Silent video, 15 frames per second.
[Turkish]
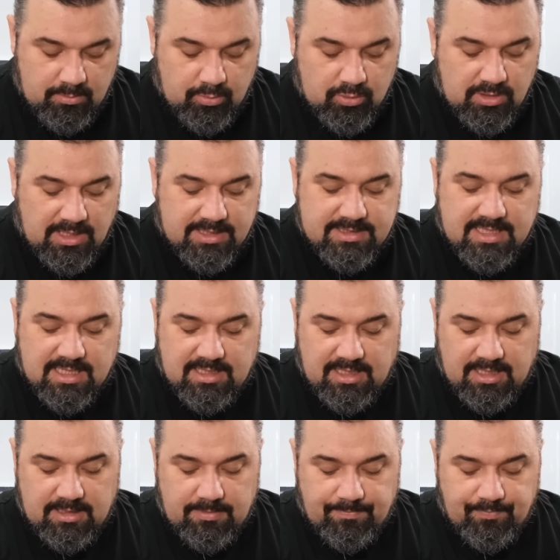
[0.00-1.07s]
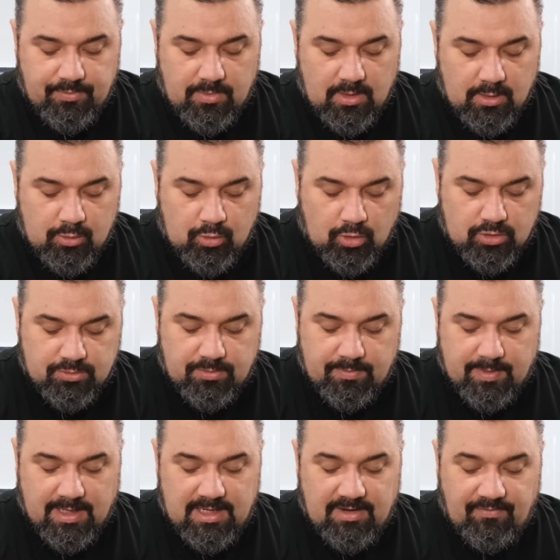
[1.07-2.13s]
Bunlar zaten toz
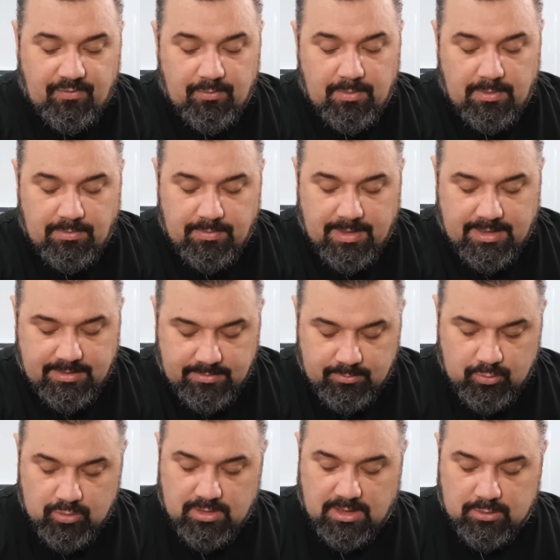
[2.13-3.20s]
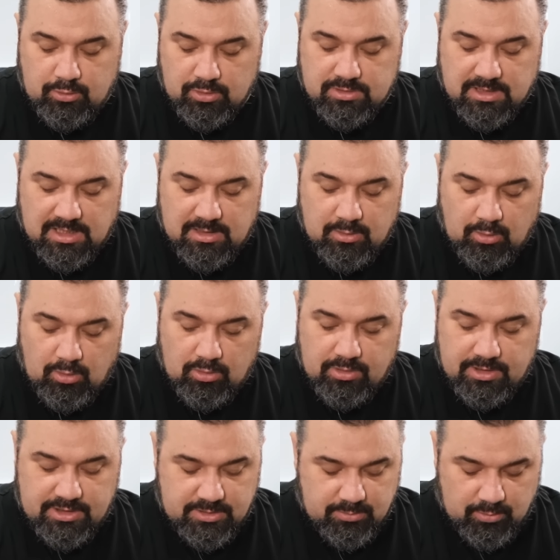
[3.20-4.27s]
biberle füme biber. Bunlar toz halde
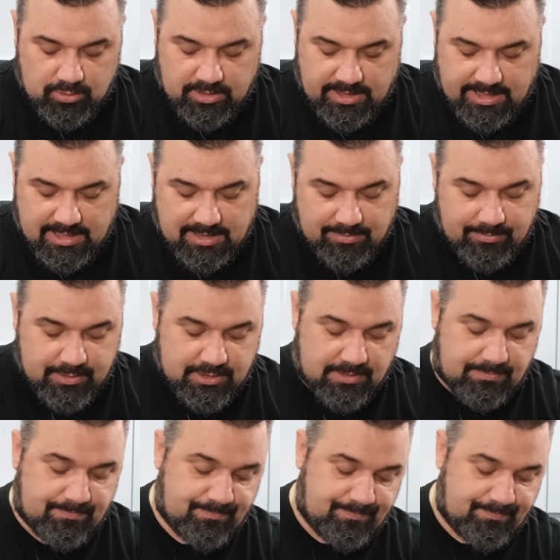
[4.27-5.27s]
olduğu için bunları ellemeyeceğim.